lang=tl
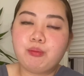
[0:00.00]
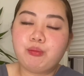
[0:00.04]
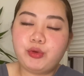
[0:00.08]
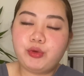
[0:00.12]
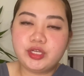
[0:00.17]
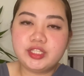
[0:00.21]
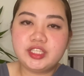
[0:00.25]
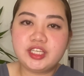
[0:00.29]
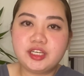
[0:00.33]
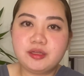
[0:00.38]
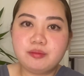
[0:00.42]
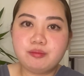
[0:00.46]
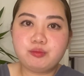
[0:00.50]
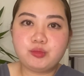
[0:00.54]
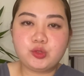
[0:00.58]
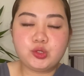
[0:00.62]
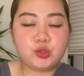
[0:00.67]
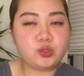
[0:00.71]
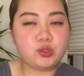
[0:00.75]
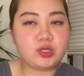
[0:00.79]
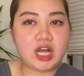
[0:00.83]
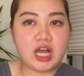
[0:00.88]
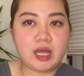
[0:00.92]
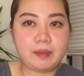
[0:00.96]
Pwede rin po
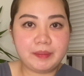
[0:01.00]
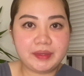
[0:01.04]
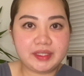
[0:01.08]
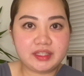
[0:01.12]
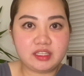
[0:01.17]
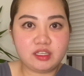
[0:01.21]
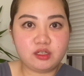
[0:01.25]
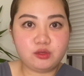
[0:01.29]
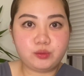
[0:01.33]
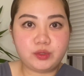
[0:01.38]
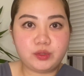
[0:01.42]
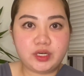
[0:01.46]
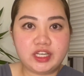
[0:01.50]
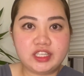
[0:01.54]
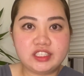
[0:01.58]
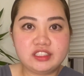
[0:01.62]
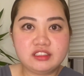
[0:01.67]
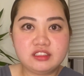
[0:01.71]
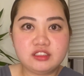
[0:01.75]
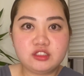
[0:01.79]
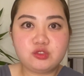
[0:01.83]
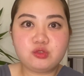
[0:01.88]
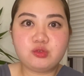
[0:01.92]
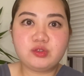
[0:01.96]
yung Capital
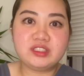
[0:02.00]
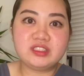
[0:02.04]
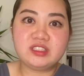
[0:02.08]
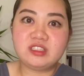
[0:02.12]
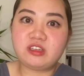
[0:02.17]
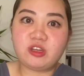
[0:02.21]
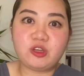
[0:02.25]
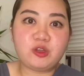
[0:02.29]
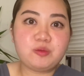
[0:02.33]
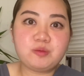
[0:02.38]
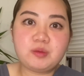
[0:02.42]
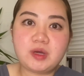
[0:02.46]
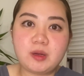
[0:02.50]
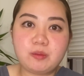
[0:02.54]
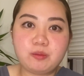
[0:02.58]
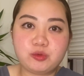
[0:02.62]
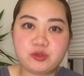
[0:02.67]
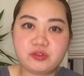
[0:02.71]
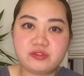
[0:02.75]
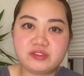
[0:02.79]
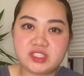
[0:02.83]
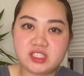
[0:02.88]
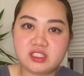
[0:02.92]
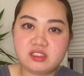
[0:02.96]
One kung hindi kayo
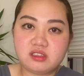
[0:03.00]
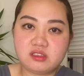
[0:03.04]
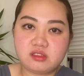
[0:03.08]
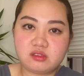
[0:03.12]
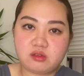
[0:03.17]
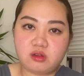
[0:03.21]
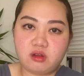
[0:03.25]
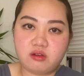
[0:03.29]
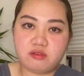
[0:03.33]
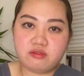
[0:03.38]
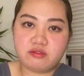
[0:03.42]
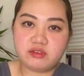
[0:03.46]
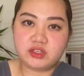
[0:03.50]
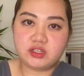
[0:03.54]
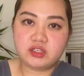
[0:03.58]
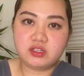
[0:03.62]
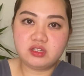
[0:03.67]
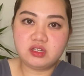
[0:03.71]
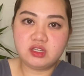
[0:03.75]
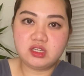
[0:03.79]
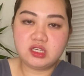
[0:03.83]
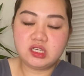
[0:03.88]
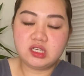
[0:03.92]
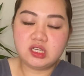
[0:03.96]
ma-approve sa Discover.